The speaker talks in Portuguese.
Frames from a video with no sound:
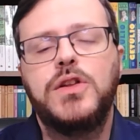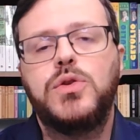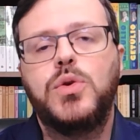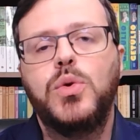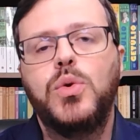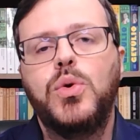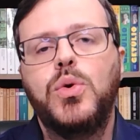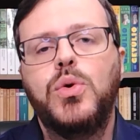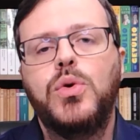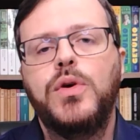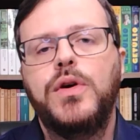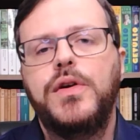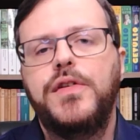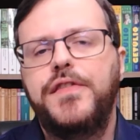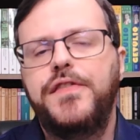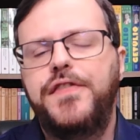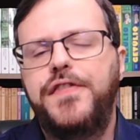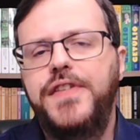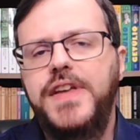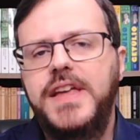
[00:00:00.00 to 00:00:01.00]
do
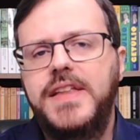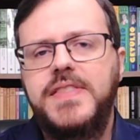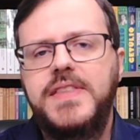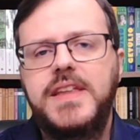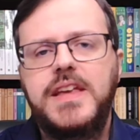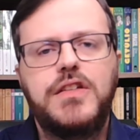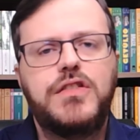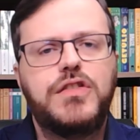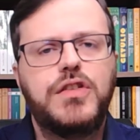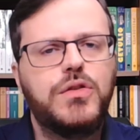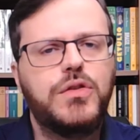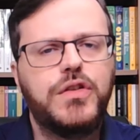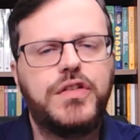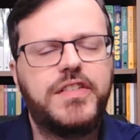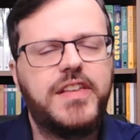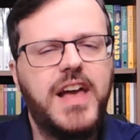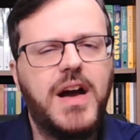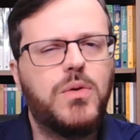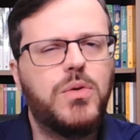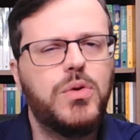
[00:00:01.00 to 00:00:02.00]
início do
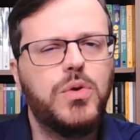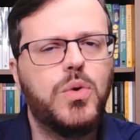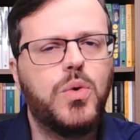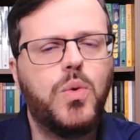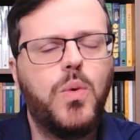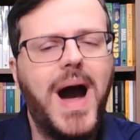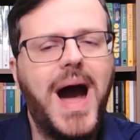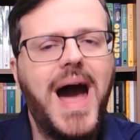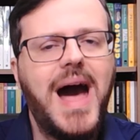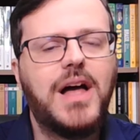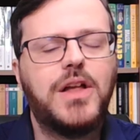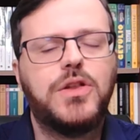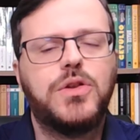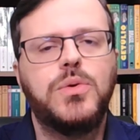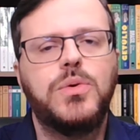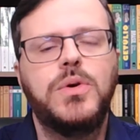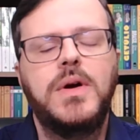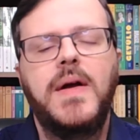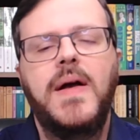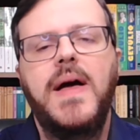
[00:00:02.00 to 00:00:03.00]
século
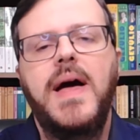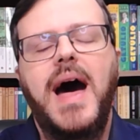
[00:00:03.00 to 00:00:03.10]
IV